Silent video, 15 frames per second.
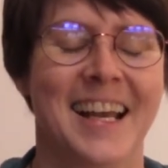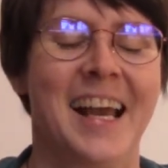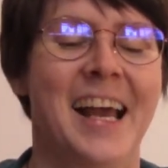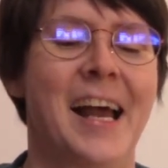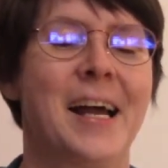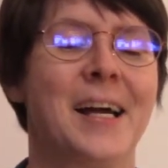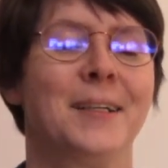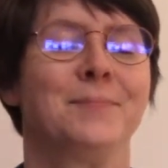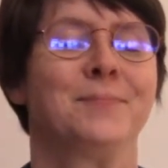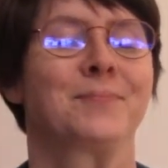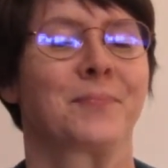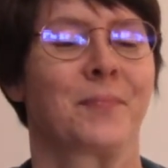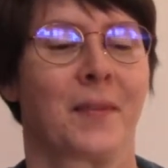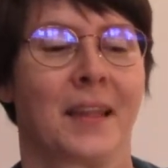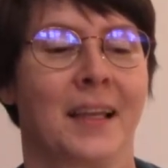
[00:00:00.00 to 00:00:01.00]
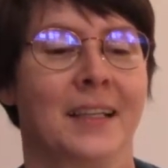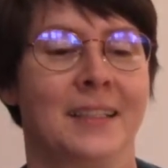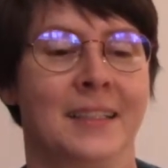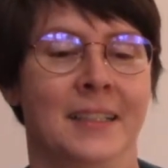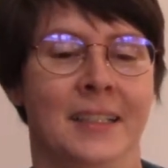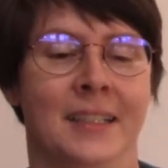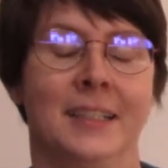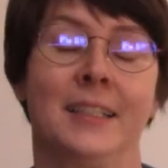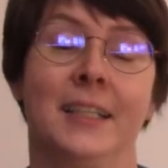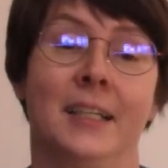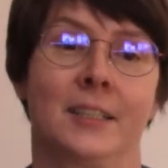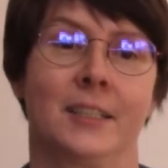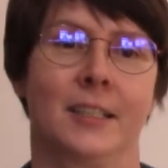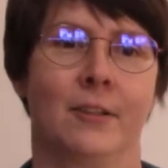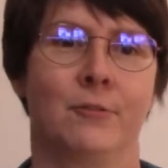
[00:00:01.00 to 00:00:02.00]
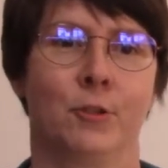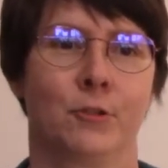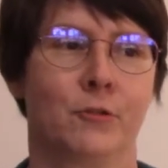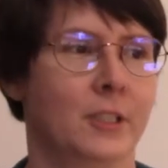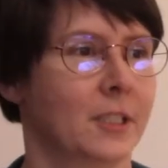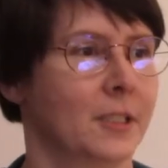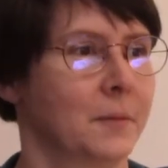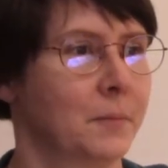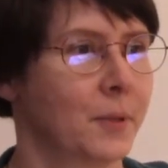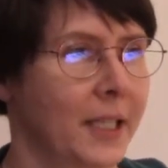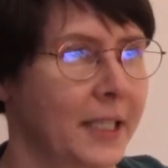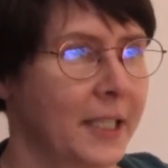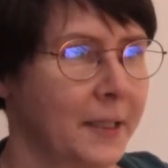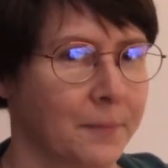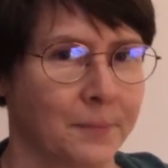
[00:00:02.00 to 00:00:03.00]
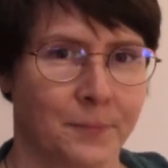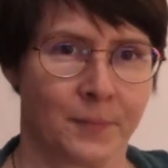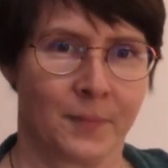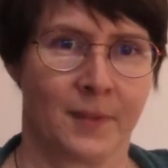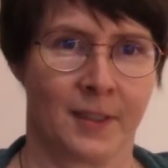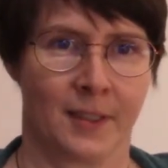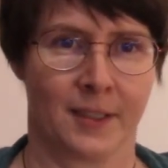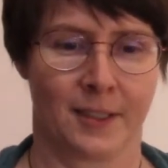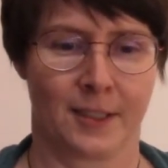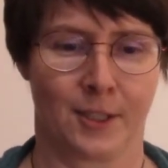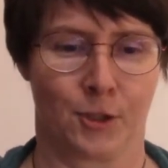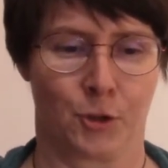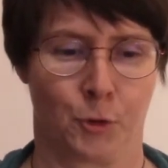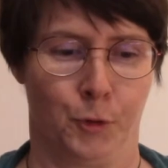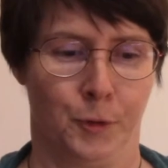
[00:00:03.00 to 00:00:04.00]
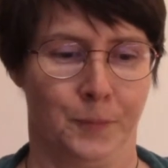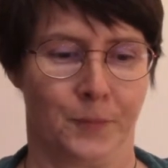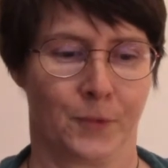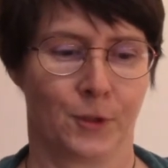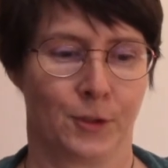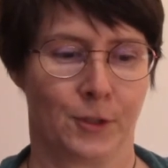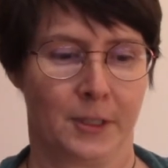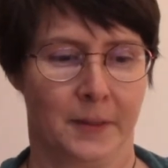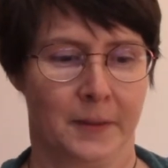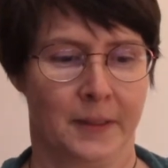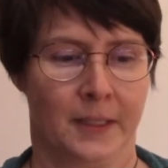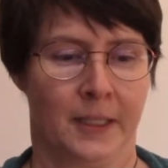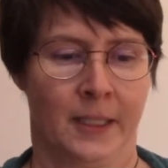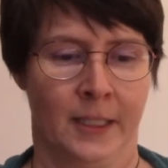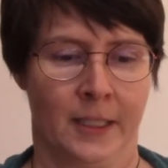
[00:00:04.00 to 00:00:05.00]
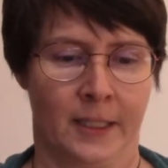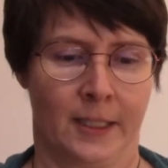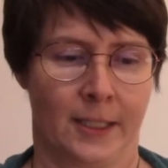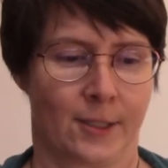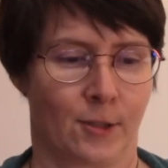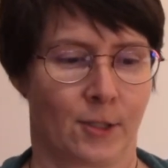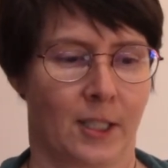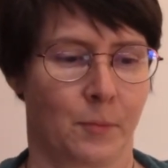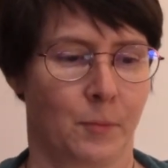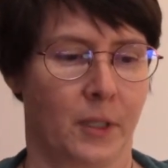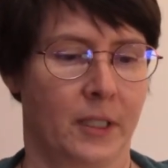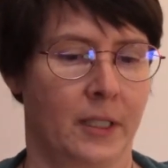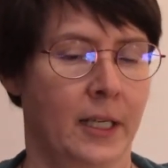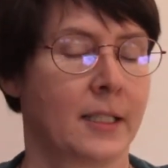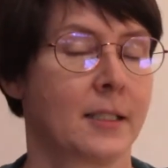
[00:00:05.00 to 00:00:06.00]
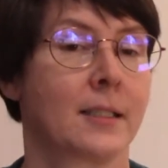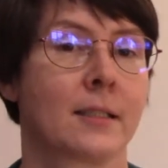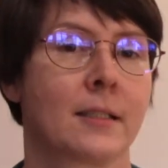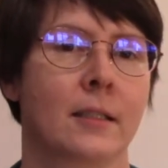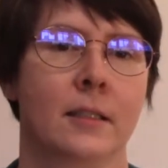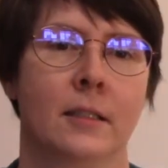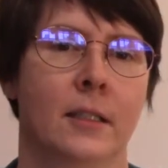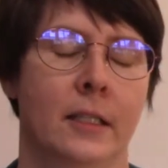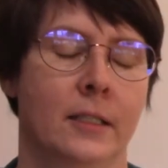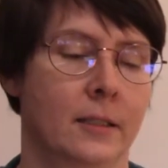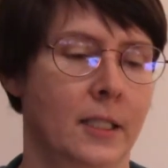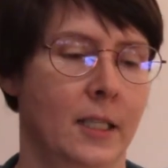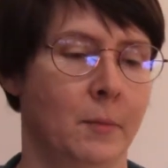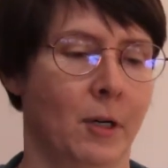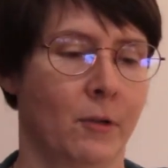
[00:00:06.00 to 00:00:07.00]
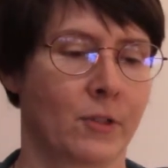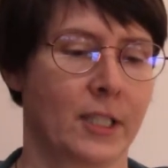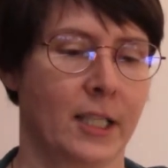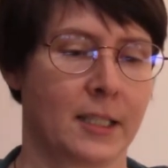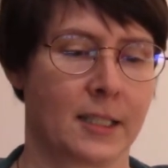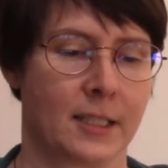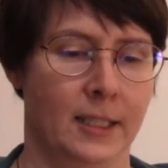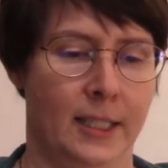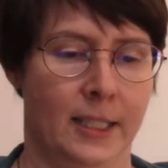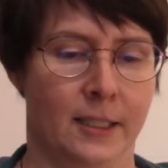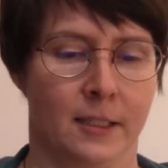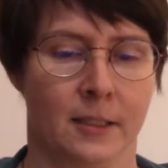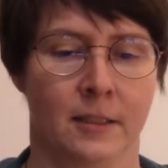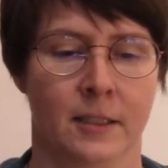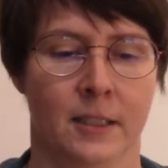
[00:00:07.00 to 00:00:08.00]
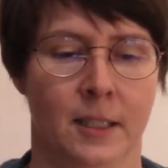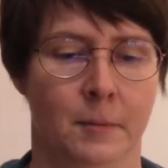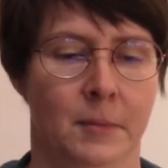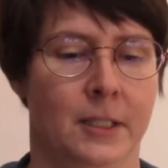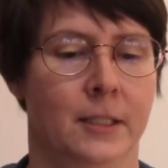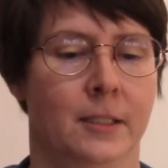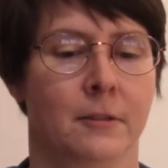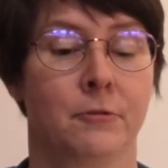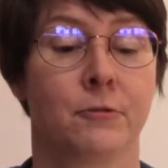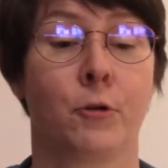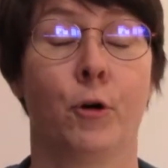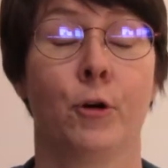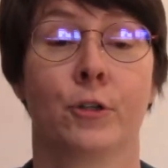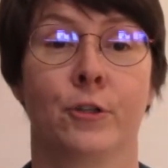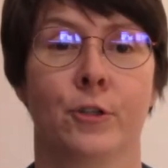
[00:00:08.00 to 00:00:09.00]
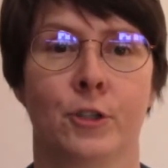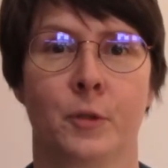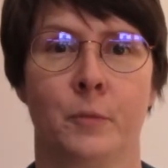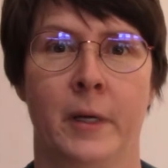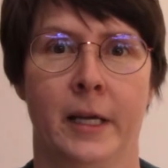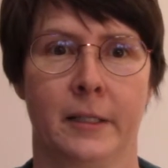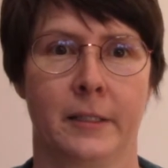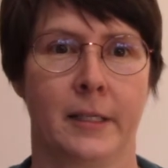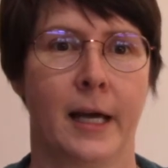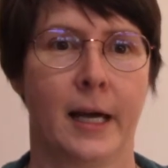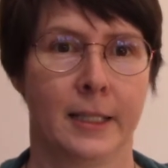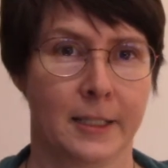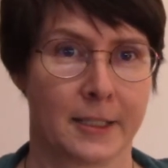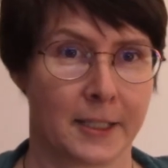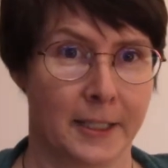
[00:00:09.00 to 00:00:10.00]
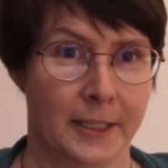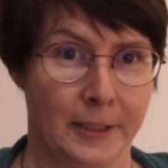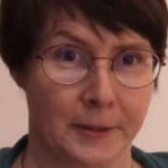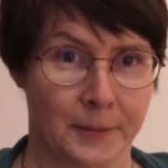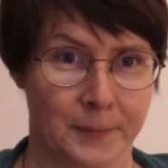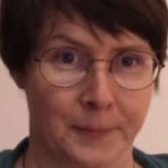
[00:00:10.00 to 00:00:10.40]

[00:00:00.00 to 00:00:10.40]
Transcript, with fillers: Ähm, ja, ich darf heute wieder predigen. Das ist schön. Und Jesus hat mir ein Herz, äh, ein Thema aufs Herz gelegt, nämlich freut euch im Herrn alle Zeit.